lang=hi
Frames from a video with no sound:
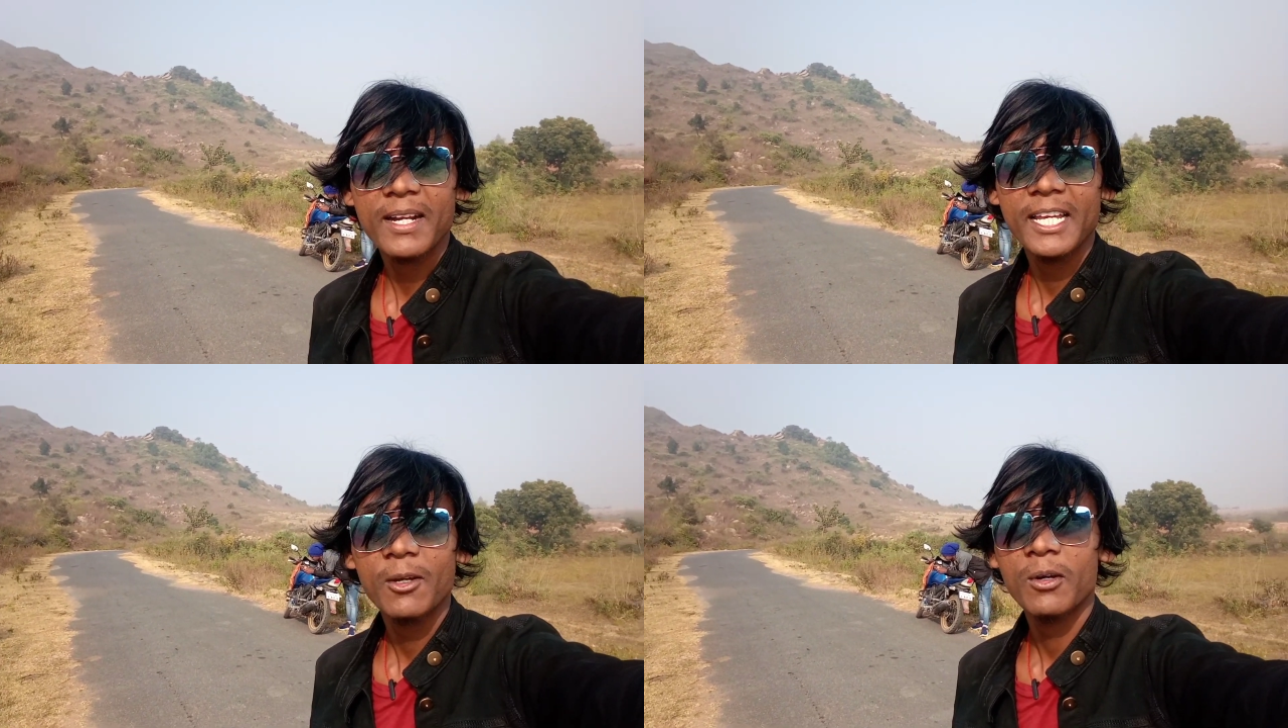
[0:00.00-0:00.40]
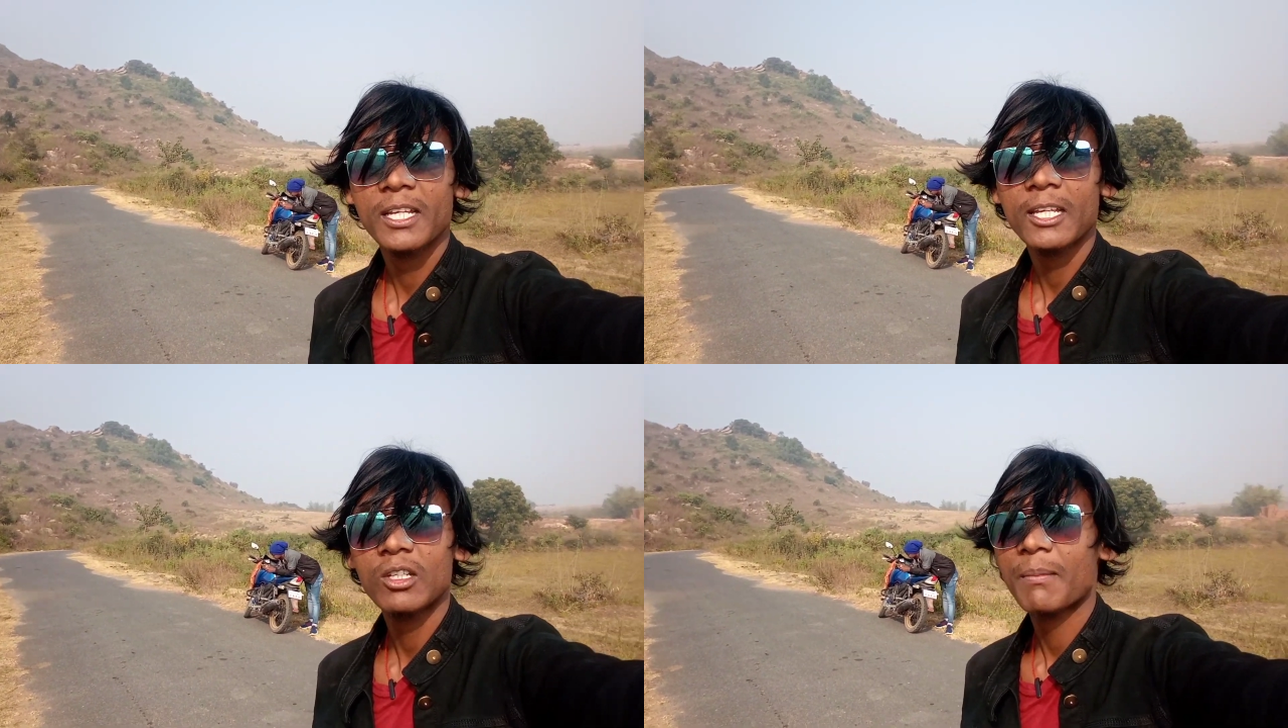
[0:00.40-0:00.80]
पर नए
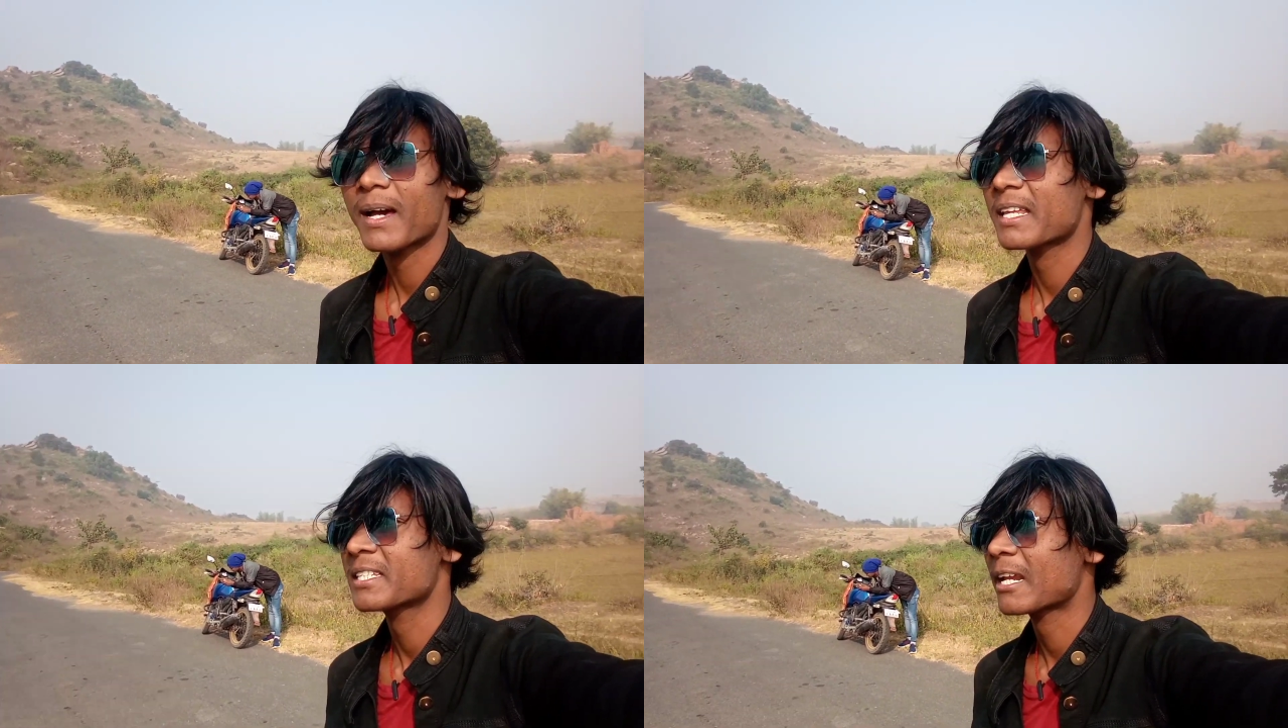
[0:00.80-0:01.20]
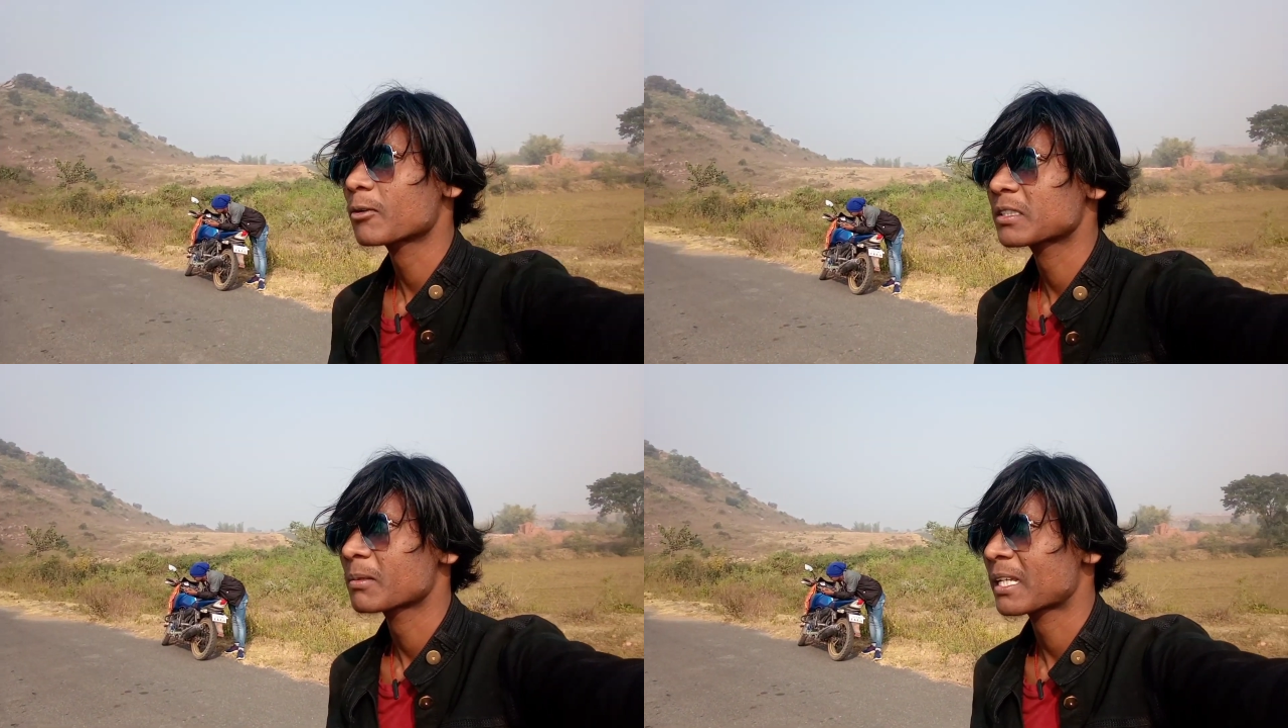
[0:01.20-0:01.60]
होंगे तो हमारे इस
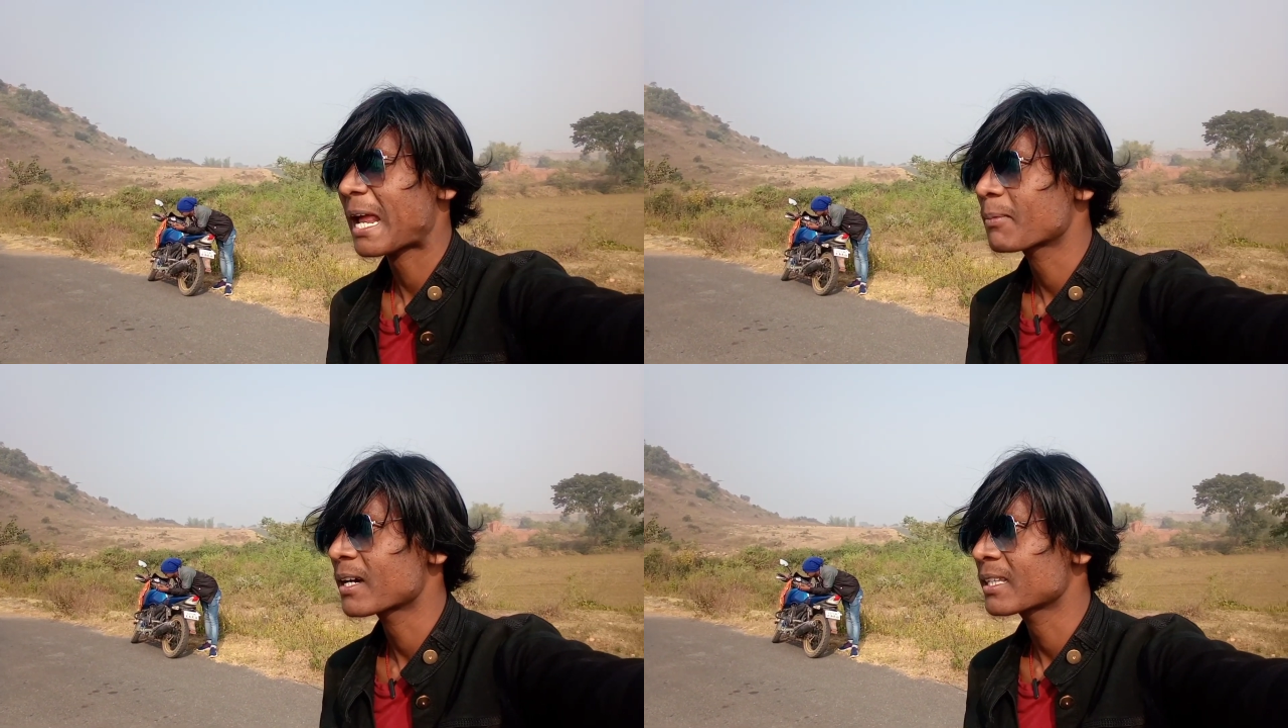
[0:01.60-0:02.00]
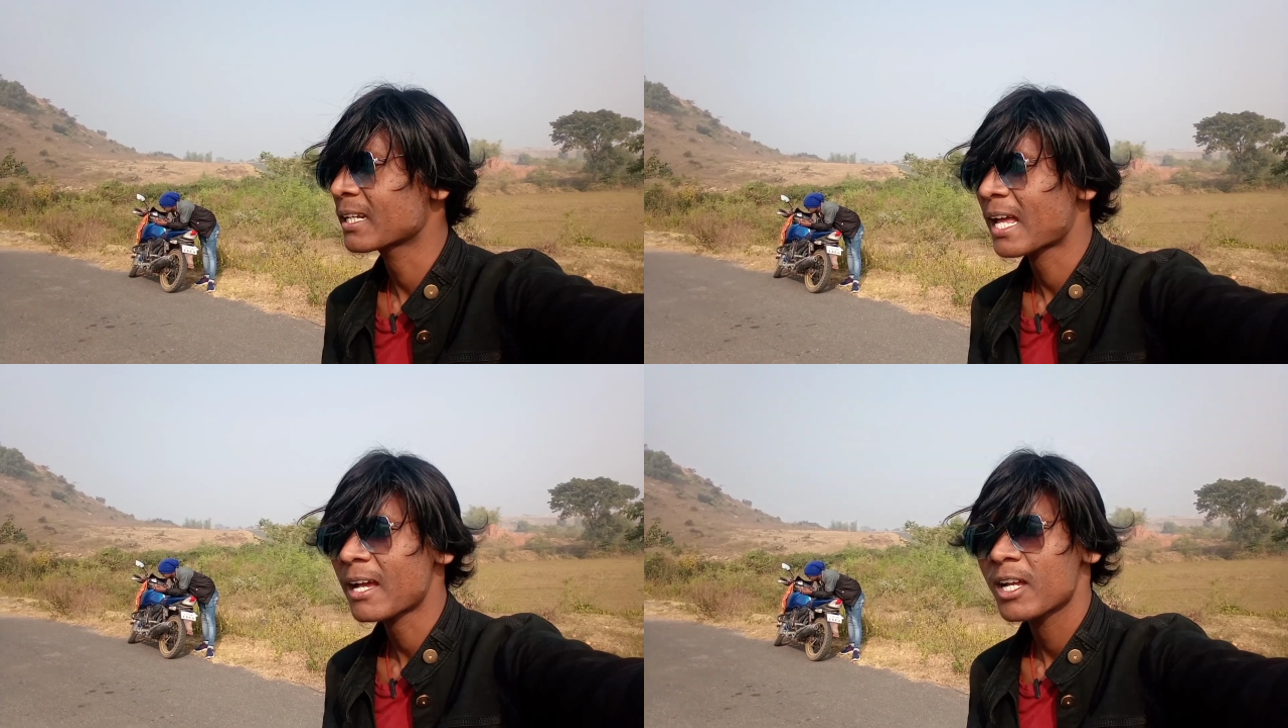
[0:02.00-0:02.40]
चैनल को सब्सक्राइब कर
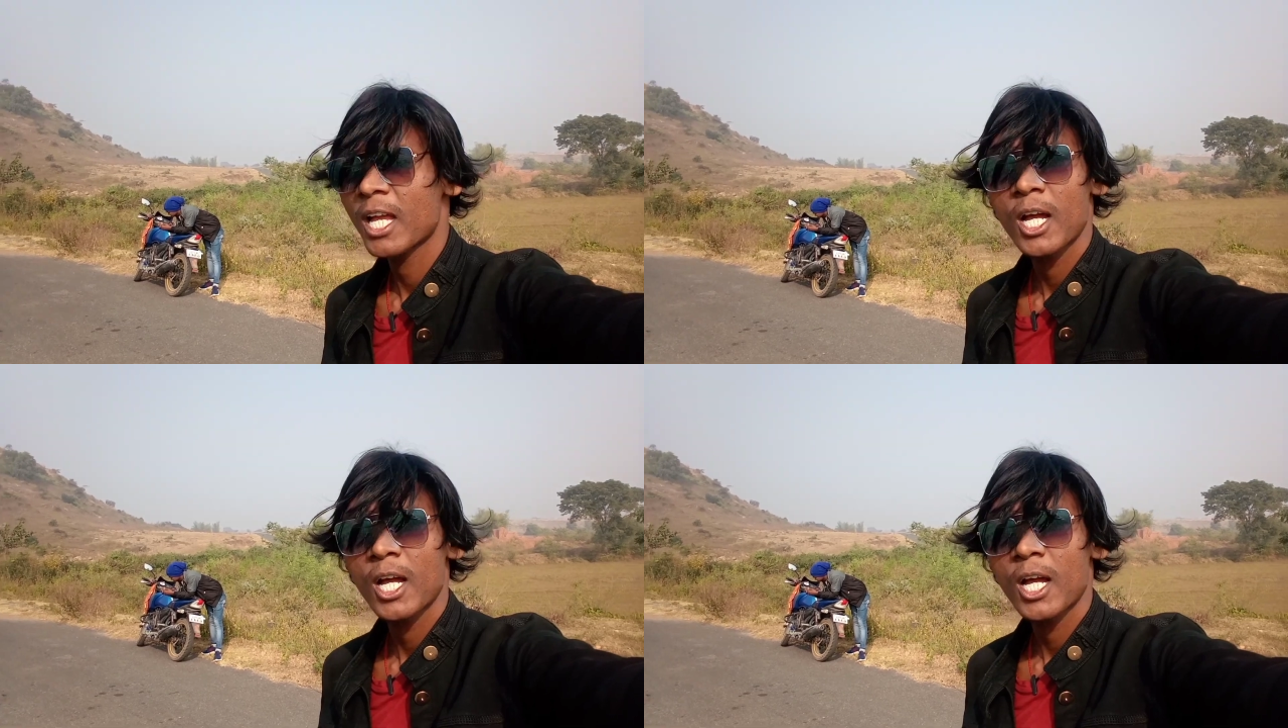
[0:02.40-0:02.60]
देना